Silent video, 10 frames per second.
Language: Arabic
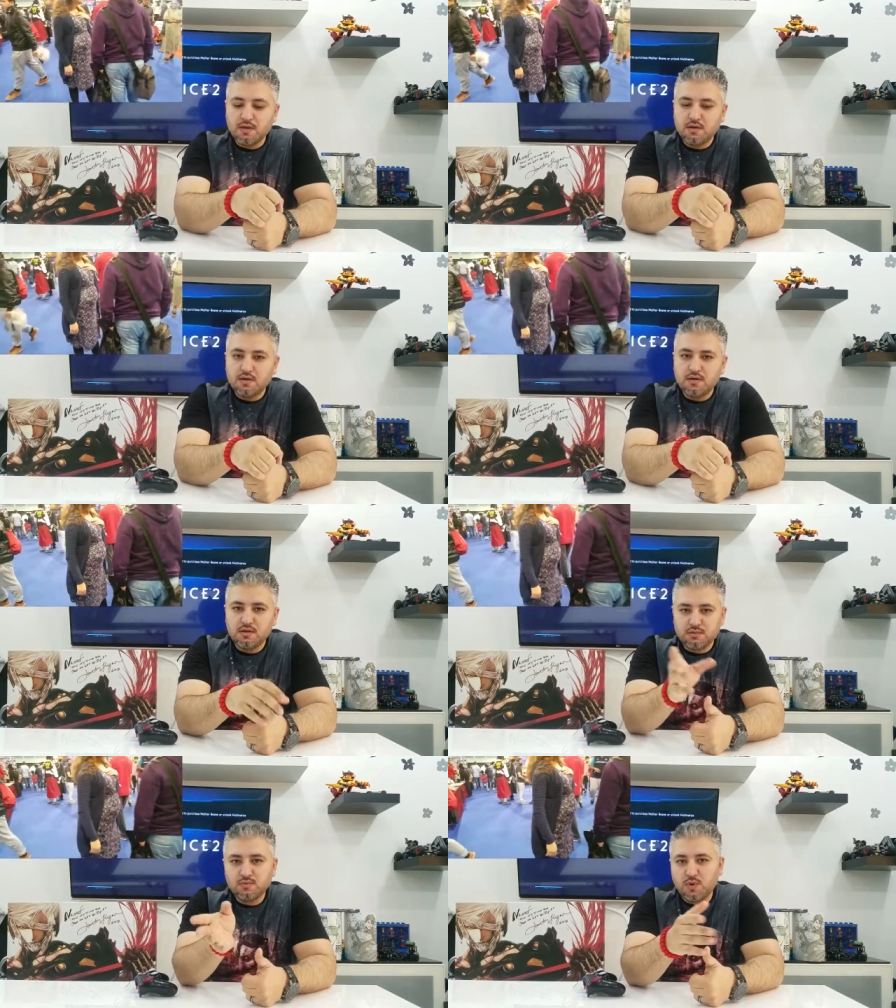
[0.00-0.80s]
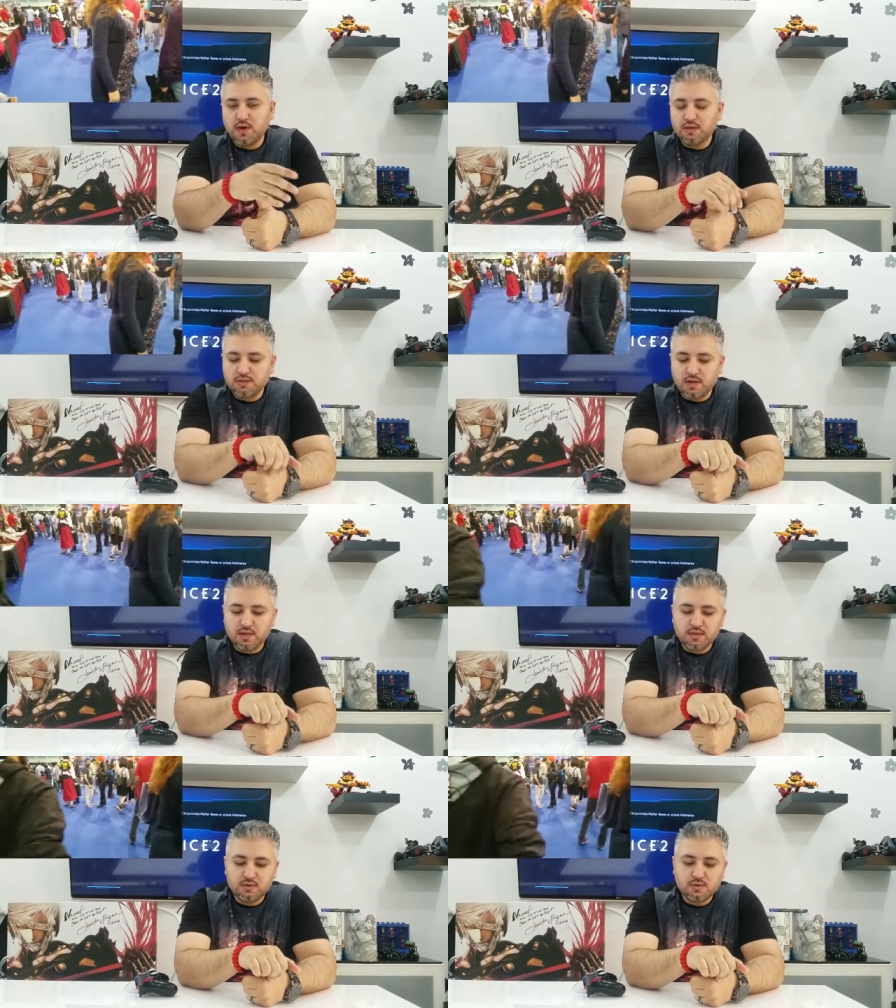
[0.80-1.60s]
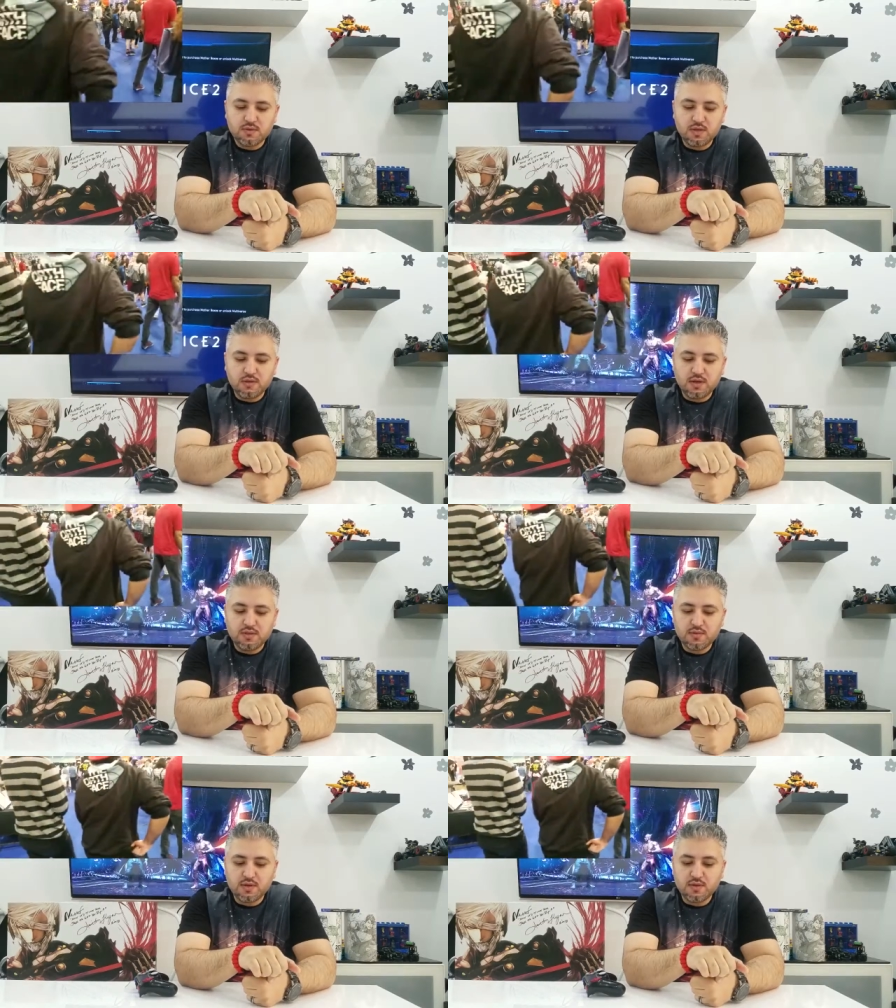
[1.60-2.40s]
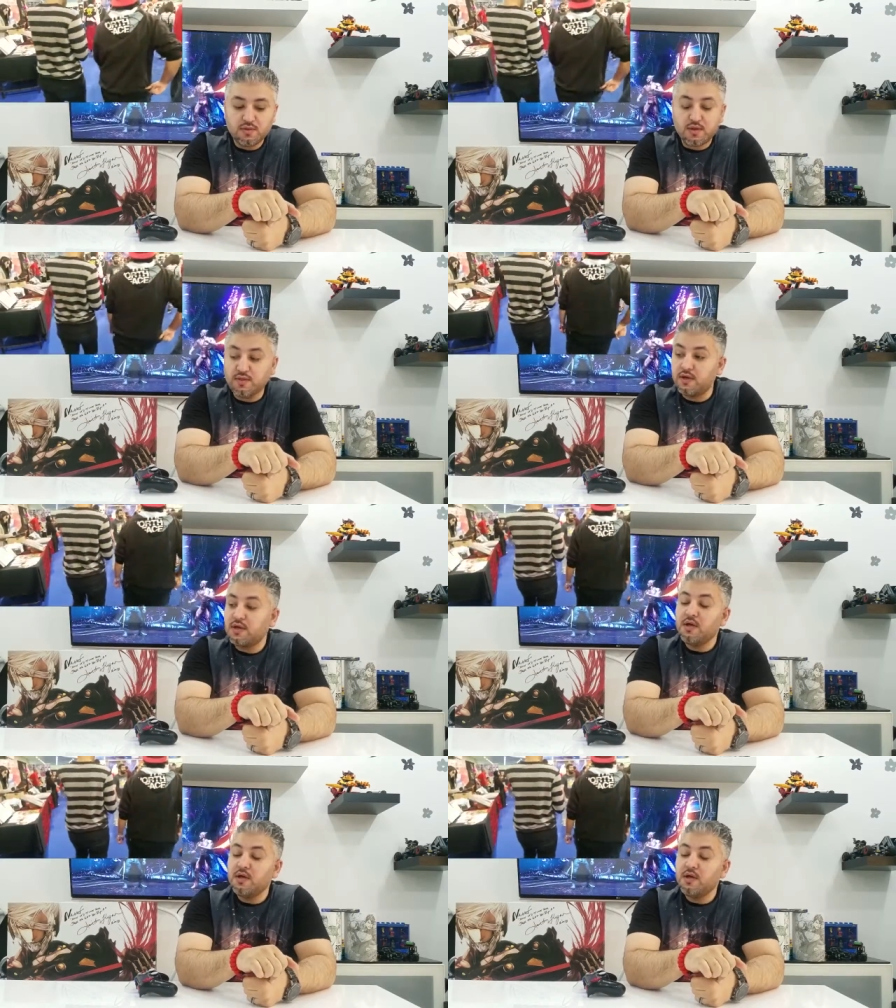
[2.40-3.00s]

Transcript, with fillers: آه، واحد ثلاثة واثنين ثلاثة ثلاثة ثلاثة